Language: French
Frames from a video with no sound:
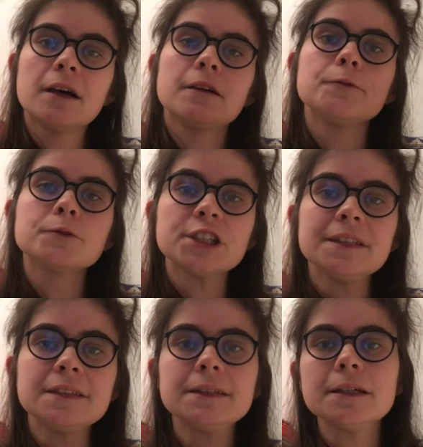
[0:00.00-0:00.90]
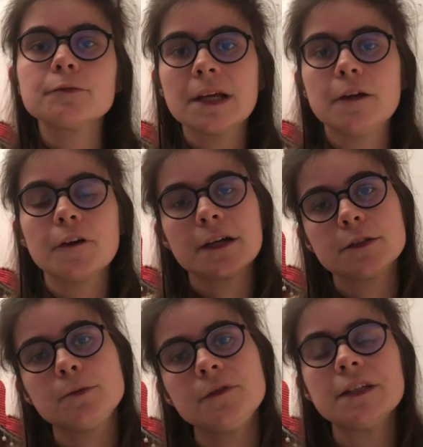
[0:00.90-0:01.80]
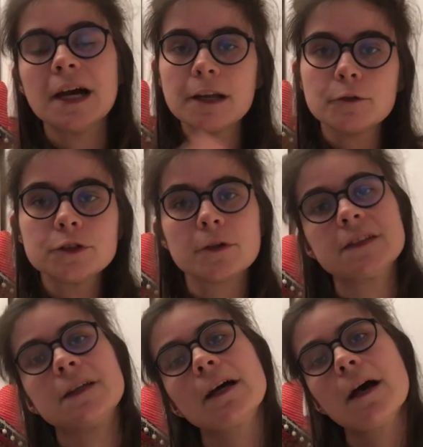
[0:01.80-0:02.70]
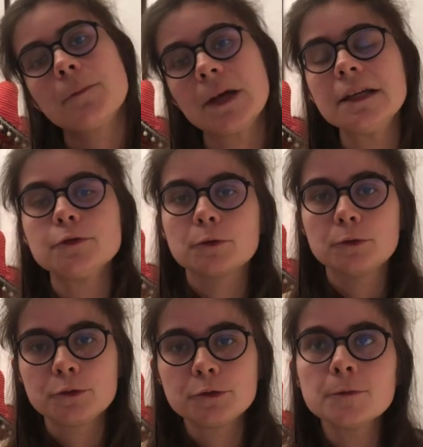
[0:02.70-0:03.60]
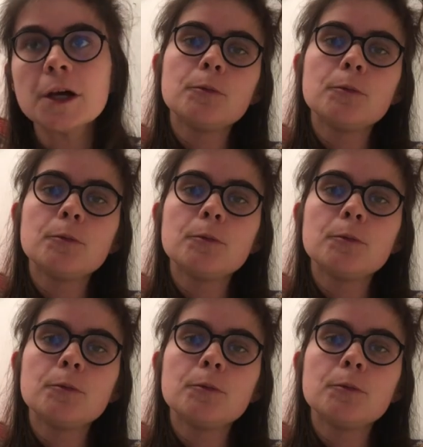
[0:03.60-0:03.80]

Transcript: Euh, donc j'ai décidé qu'on allait faire un suivi à la fois sur Instagram et sur YouTube.